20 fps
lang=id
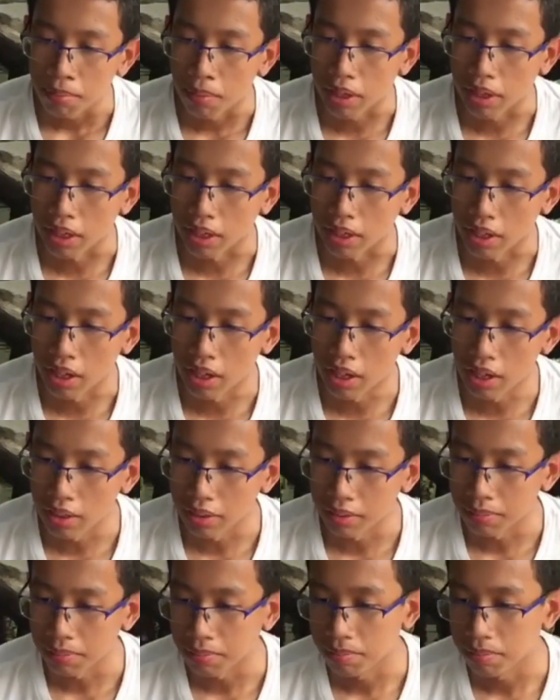Manehna
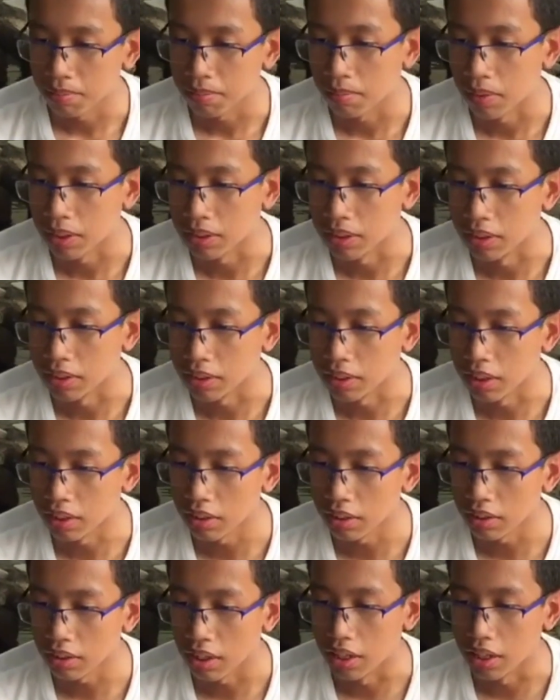
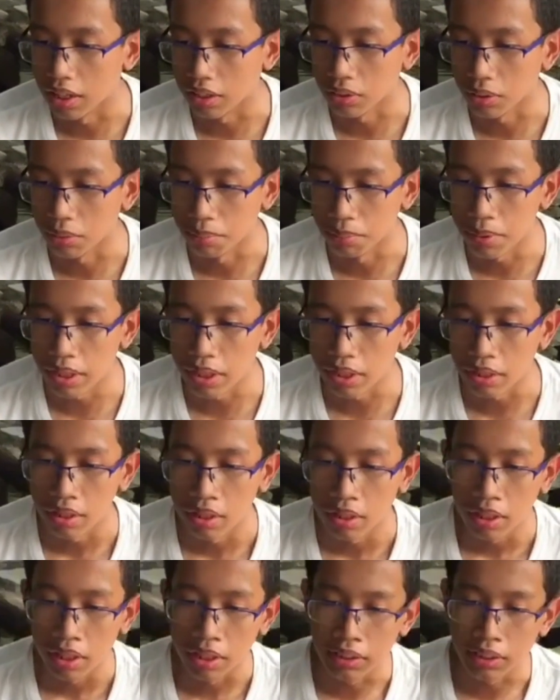manyinkan dayang sumbi
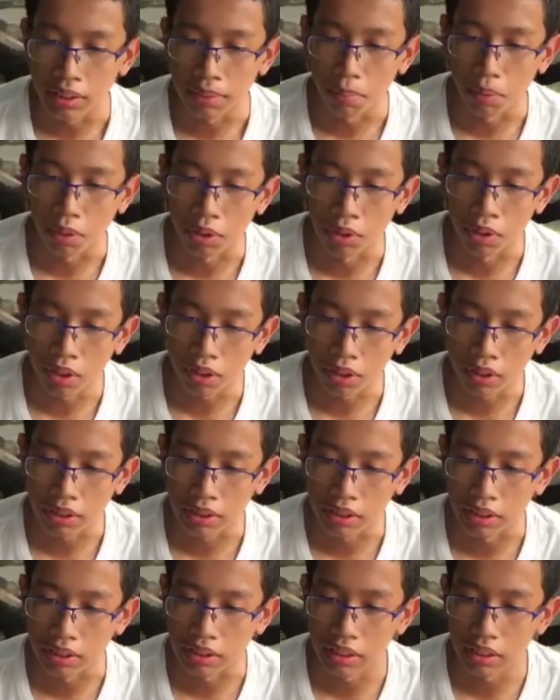biji pondok di
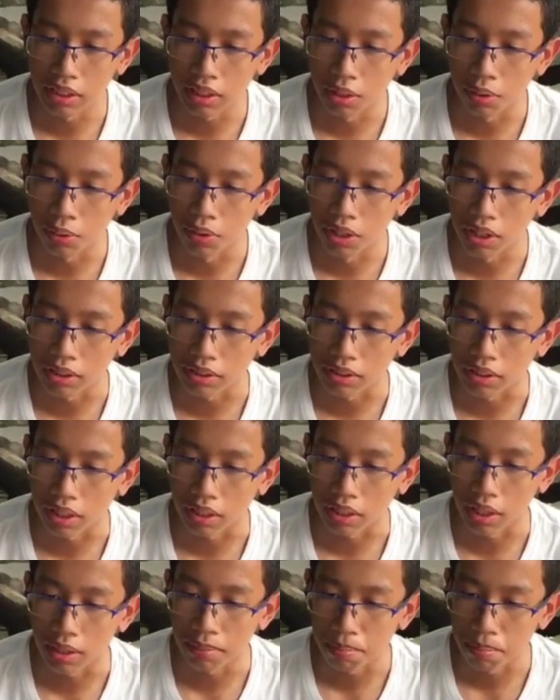sisi lawang
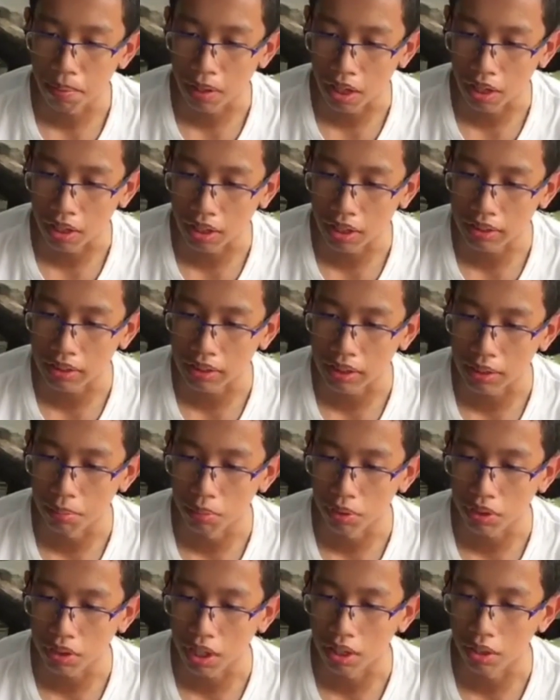serta makakas
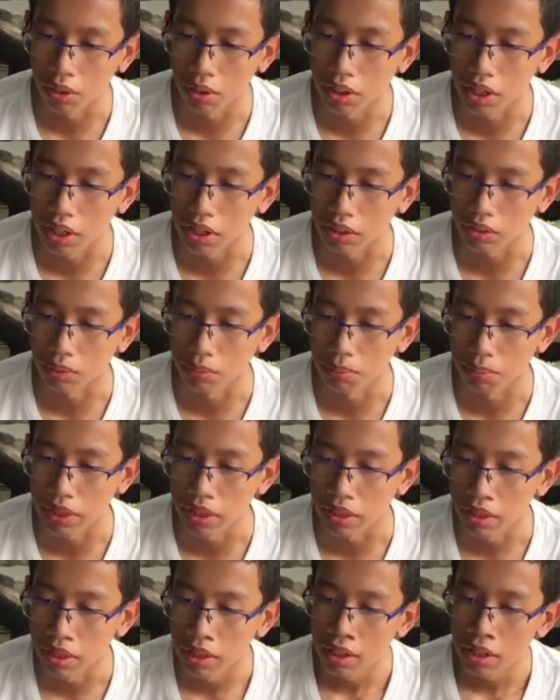timun kanggo dayang sumbi.
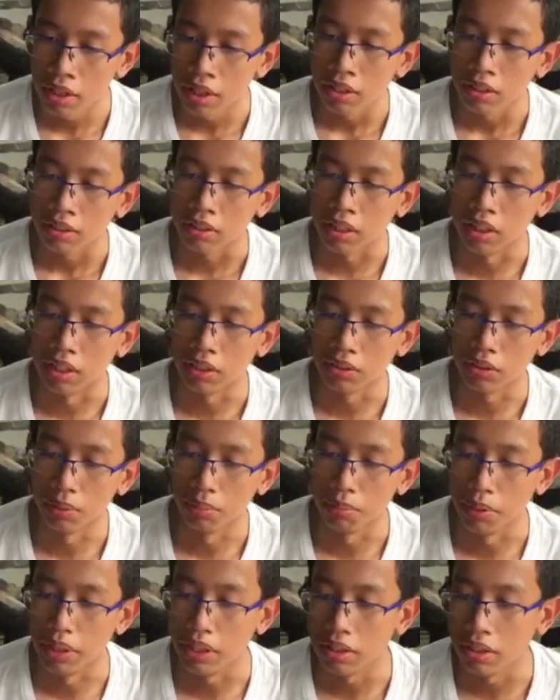Dayang
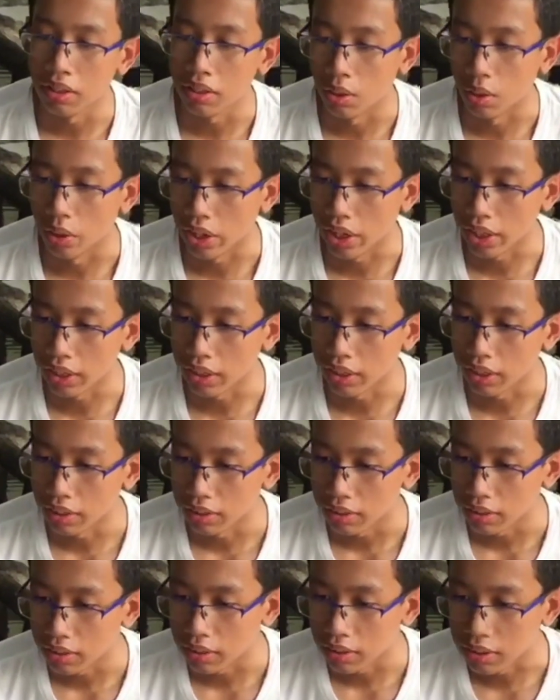sumbi oge
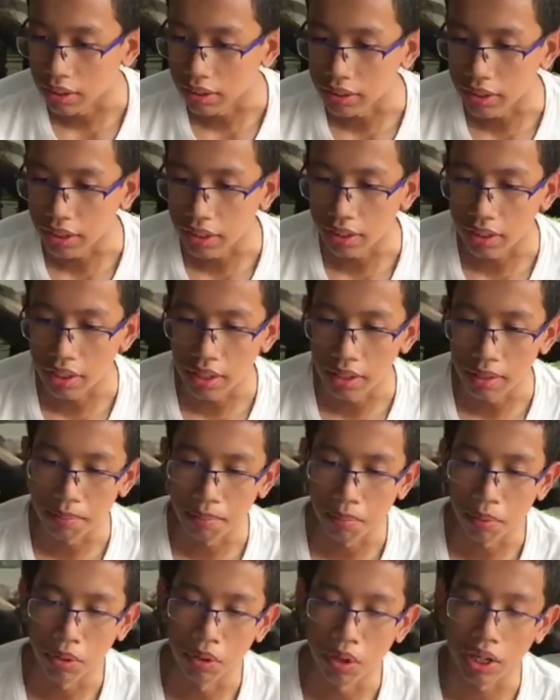cicing di
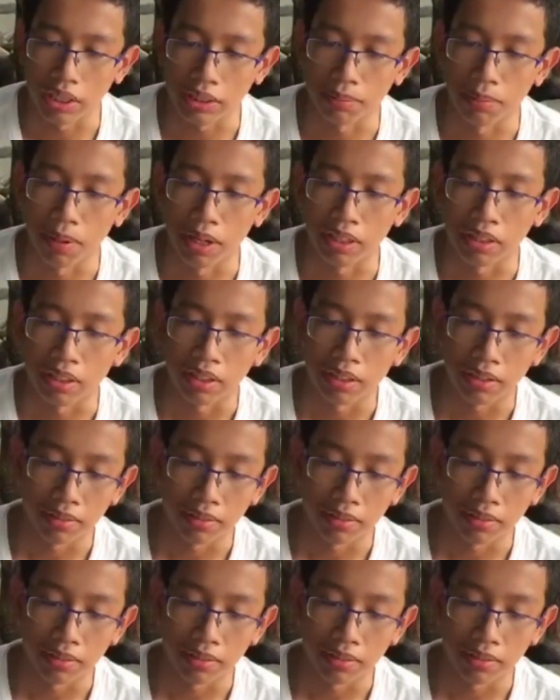pondok kasebat.